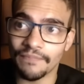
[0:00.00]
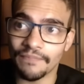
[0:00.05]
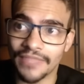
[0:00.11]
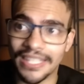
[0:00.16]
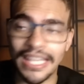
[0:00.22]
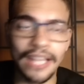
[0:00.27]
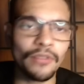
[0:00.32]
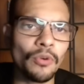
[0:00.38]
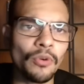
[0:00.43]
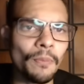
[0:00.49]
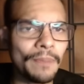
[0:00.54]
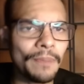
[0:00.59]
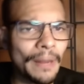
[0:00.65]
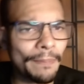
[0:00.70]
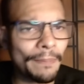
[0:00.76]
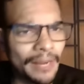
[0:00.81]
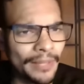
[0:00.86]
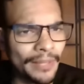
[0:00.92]
E aí, com o
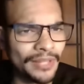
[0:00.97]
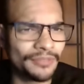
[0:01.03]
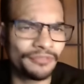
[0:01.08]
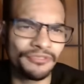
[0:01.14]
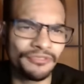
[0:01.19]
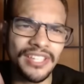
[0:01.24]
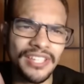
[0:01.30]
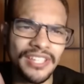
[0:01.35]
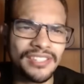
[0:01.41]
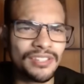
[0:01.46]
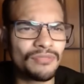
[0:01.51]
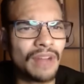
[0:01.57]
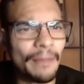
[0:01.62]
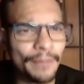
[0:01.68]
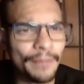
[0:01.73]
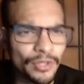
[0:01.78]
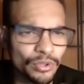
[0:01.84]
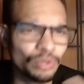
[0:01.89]
preparamento físico
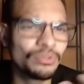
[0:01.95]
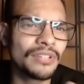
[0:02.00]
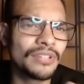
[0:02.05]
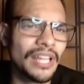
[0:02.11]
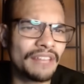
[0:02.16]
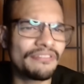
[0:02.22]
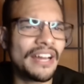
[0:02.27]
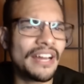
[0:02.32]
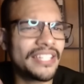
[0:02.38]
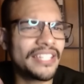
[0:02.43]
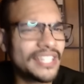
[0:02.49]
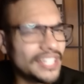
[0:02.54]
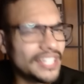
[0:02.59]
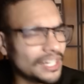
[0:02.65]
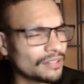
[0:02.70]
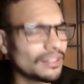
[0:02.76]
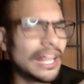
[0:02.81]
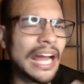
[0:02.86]
absurdo que ele vai
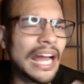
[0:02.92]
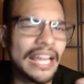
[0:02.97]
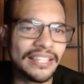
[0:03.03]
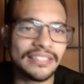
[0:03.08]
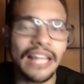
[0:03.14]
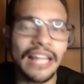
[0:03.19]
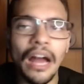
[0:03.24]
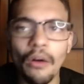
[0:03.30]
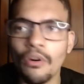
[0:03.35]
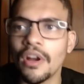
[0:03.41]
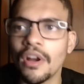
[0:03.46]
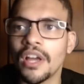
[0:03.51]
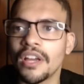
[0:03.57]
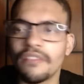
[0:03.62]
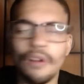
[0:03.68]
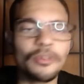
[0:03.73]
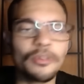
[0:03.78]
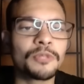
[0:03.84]
adquirindo lá e tal,
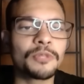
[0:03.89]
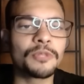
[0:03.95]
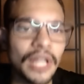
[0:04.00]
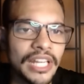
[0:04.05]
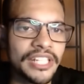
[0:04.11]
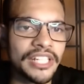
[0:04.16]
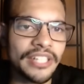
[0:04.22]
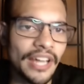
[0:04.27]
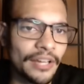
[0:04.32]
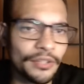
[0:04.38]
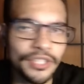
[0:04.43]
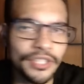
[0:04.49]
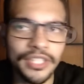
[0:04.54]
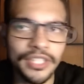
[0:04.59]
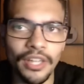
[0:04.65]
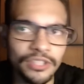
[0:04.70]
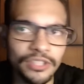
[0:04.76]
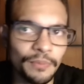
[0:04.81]
vamos supor que ele chega no
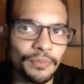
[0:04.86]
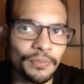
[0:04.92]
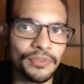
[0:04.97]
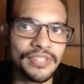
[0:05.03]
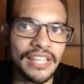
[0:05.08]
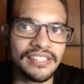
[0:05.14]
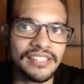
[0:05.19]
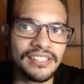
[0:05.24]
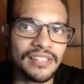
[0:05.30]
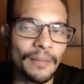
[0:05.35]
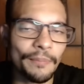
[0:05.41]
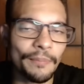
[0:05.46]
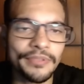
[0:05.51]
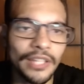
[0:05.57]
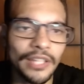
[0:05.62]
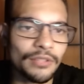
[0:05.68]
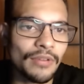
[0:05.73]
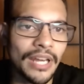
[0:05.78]
Chelsea por
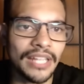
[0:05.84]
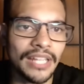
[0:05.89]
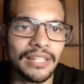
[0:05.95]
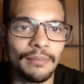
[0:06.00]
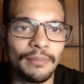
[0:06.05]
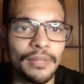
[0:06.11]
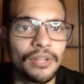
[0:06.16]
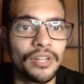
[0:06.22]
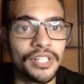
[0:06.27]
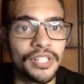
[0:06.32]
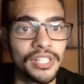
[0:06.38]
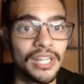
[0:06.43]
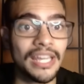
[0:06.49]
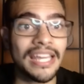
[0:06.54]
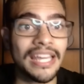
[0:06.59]
60%, 40 milhões,